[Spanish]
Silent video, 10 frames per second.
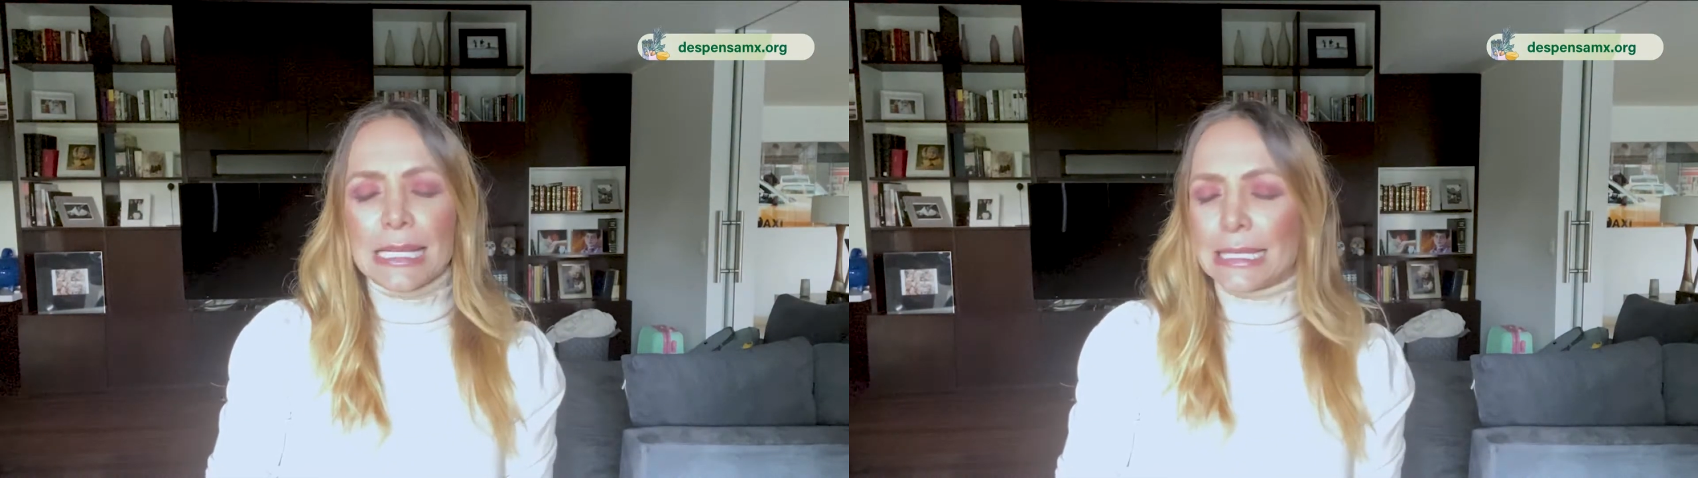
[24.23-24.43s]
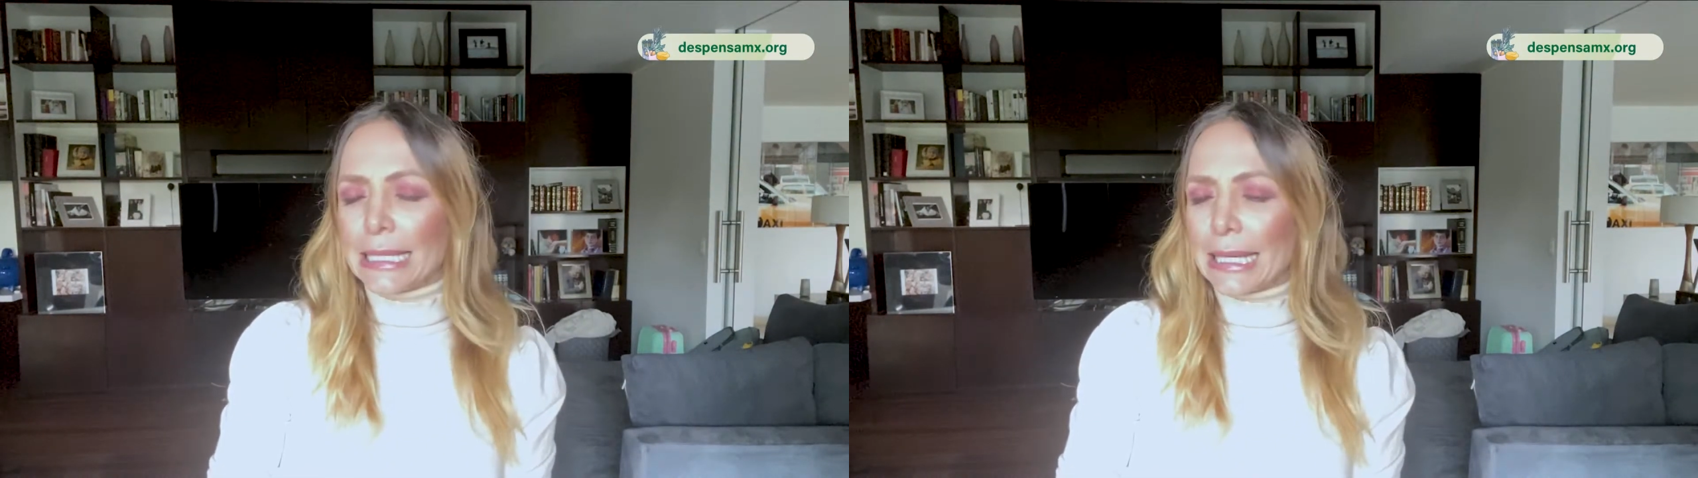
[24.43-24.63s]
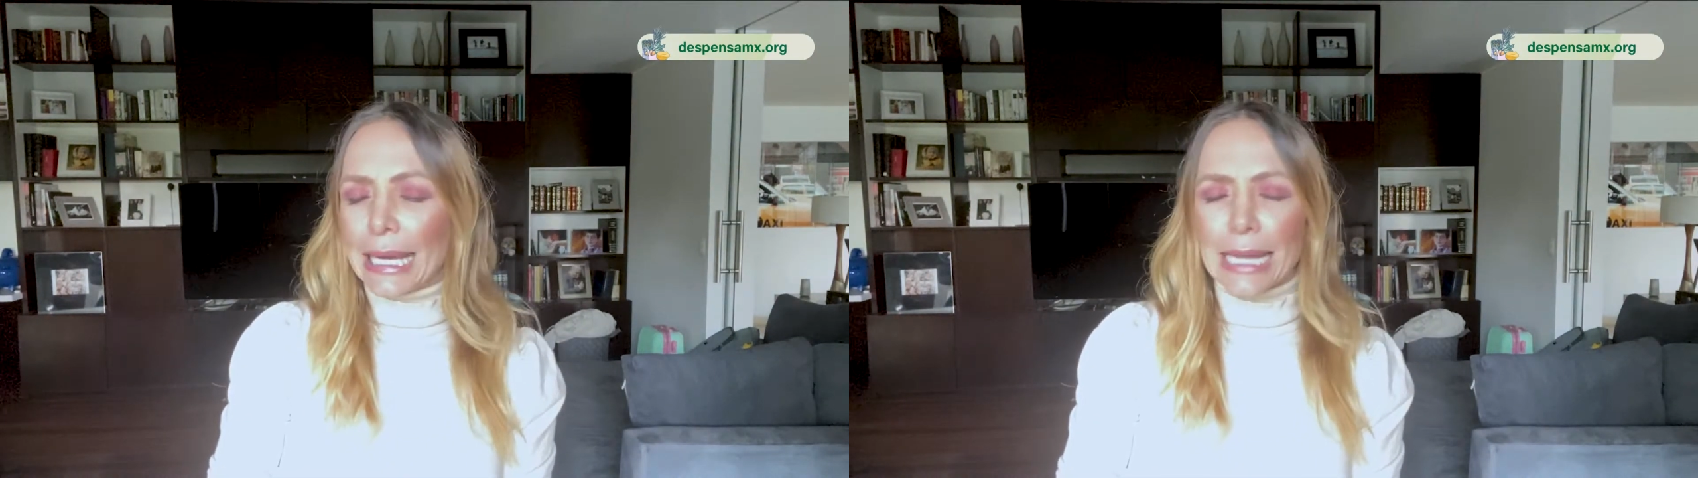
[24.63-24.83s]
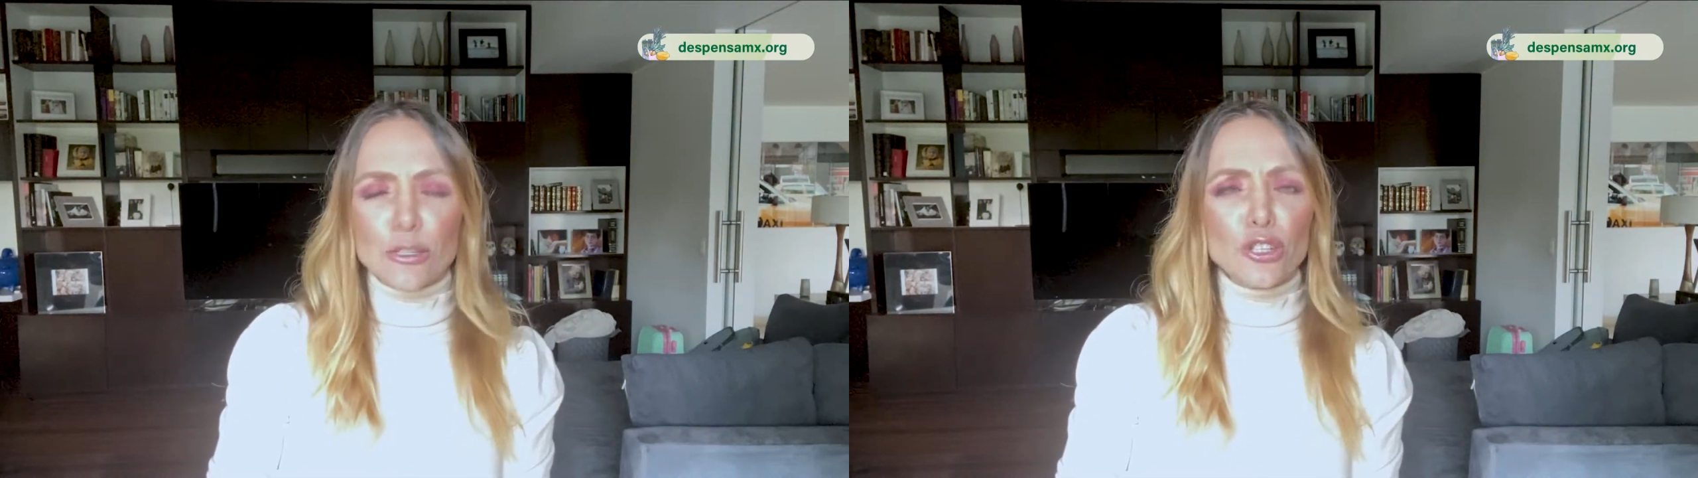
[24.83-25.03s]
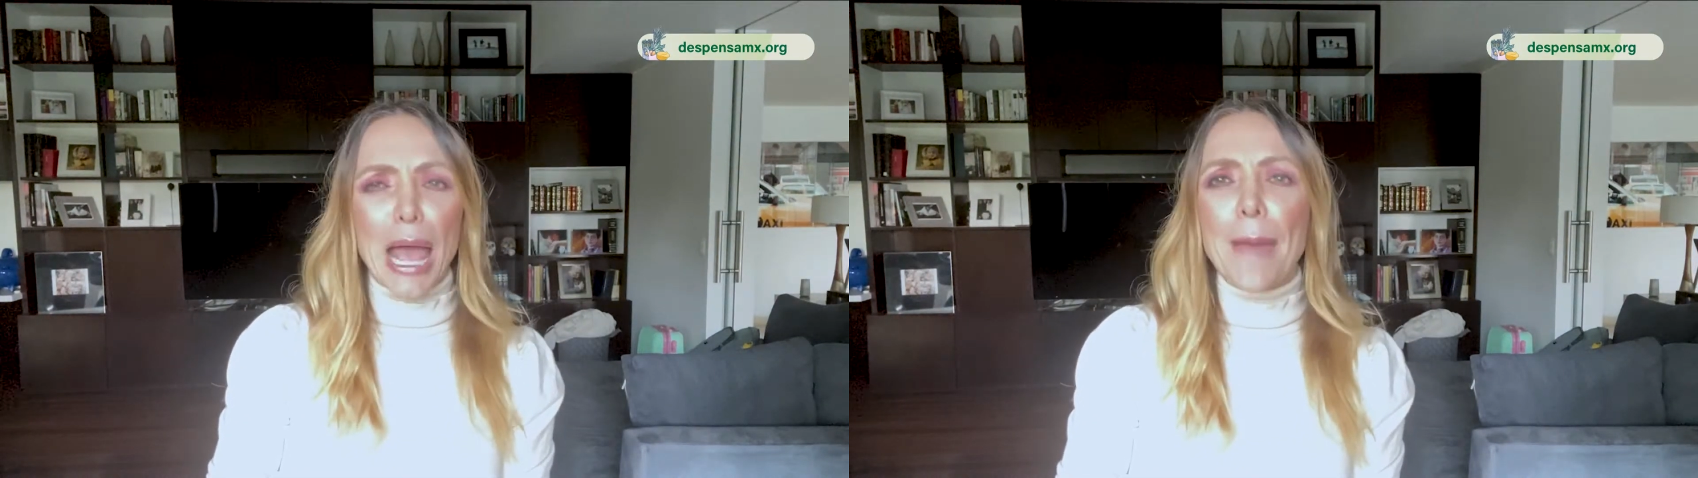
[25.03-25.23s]
sin
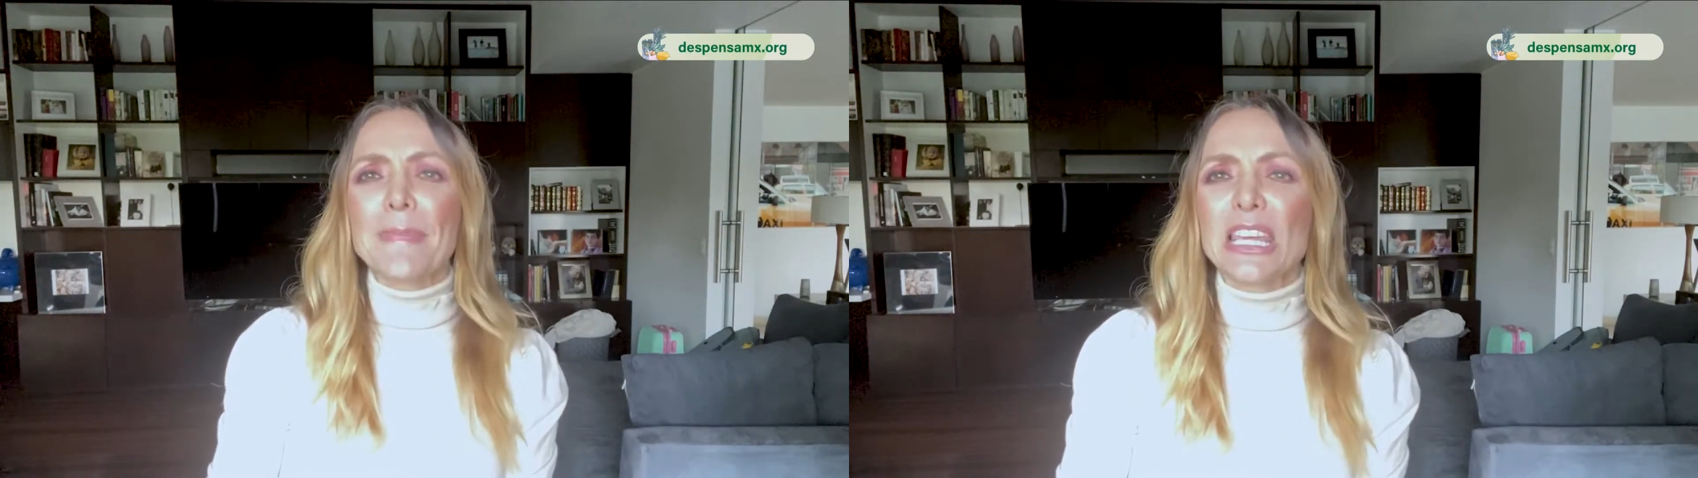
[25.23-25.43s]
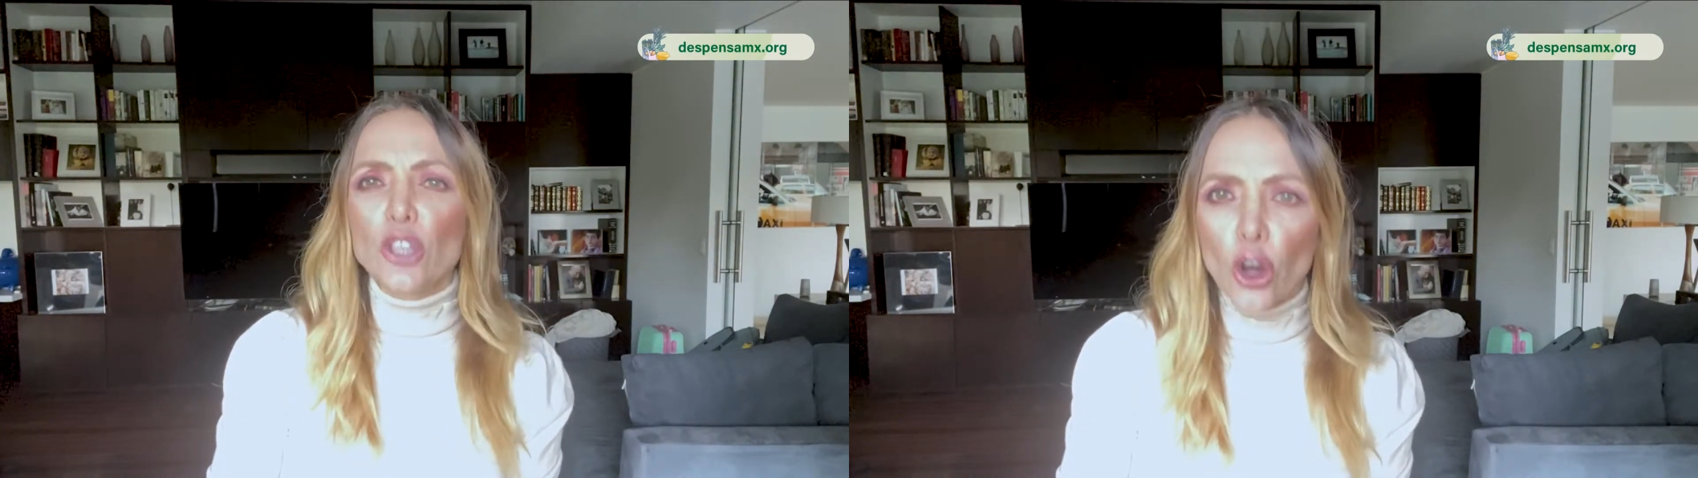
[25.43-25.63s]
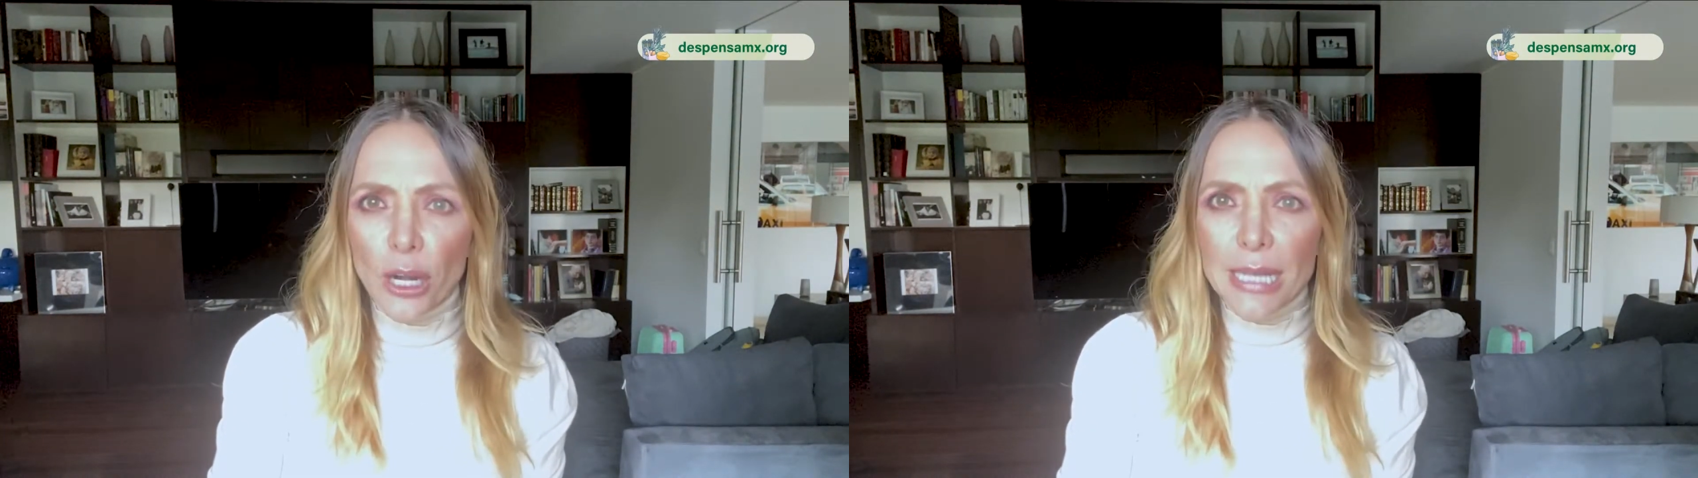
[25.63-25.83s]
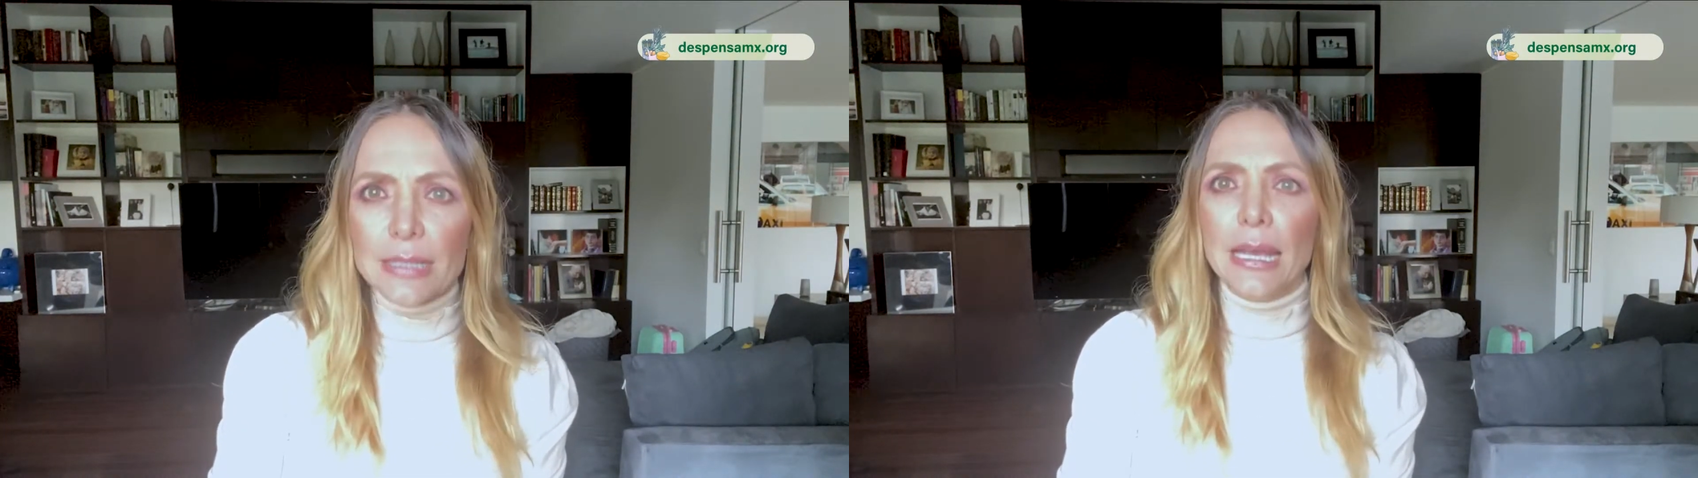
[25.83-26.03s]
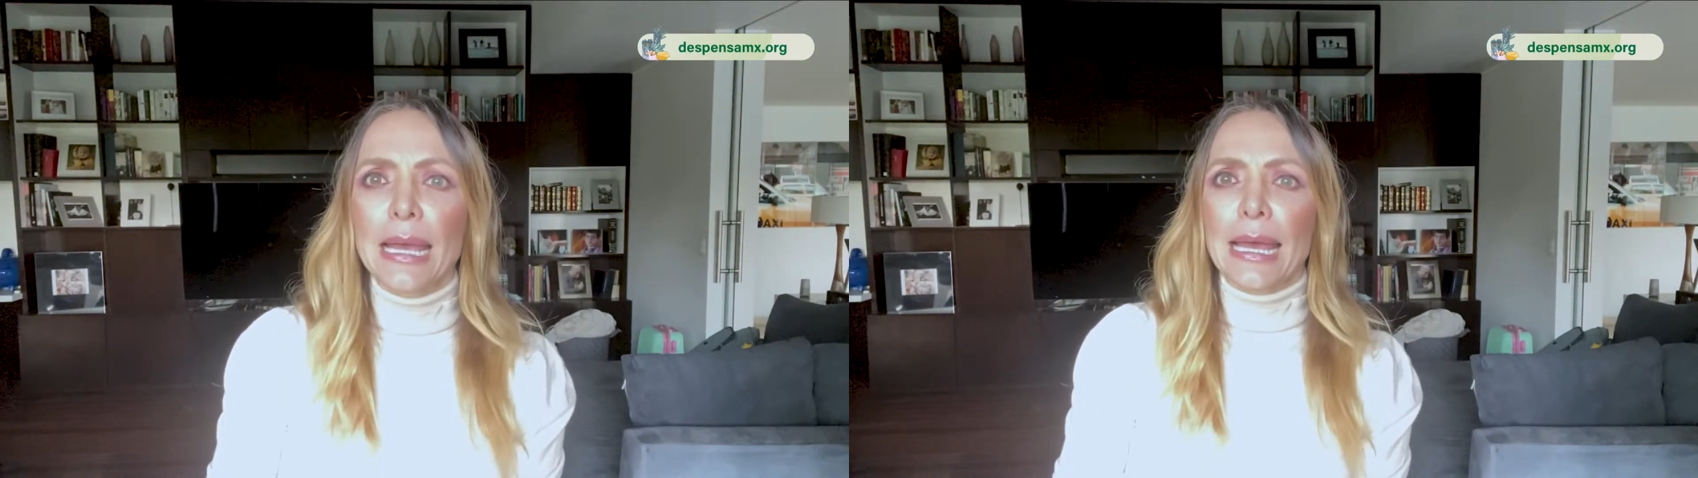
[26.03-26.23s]
ingresos a
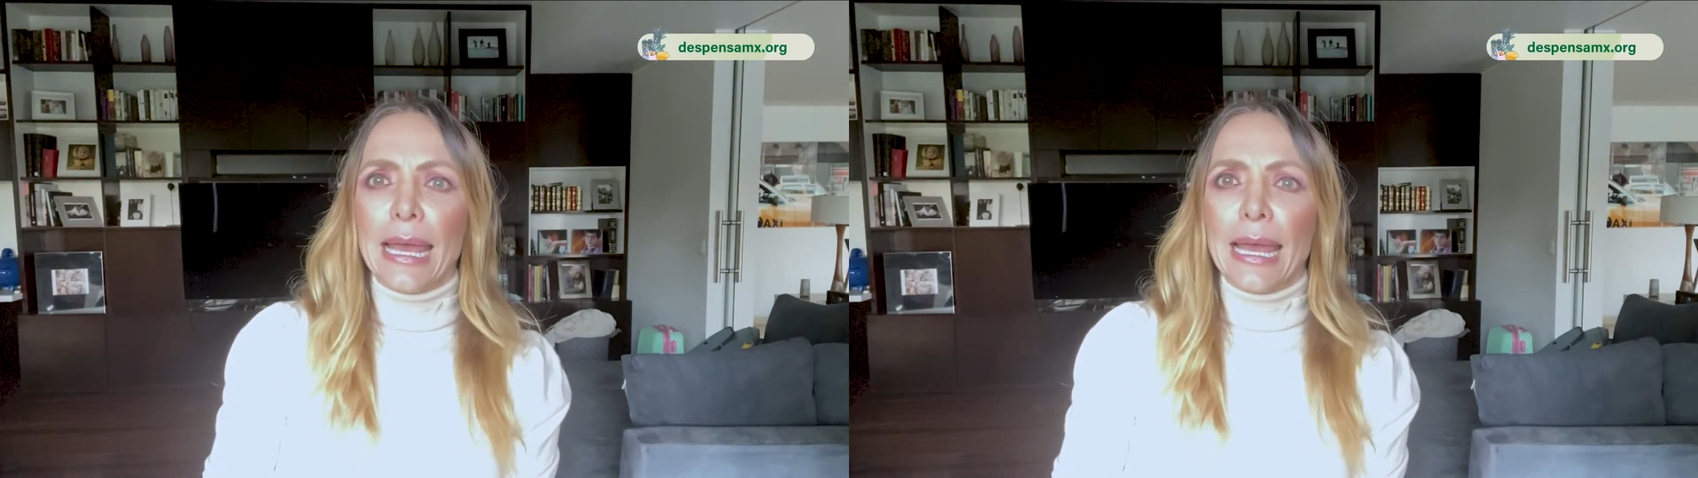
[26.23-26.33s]
millones